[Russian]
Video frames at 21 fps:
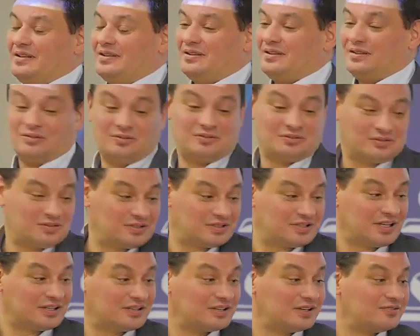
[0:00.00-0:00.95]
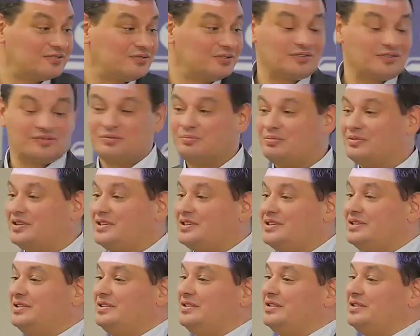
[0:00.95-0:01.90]
э, ну вот я телефон свой
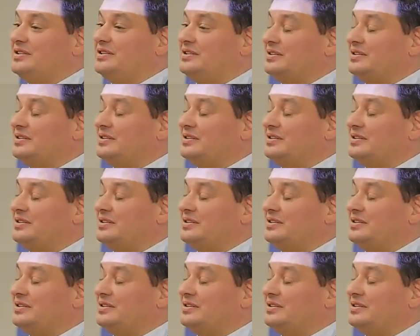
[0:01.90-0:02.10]
положил,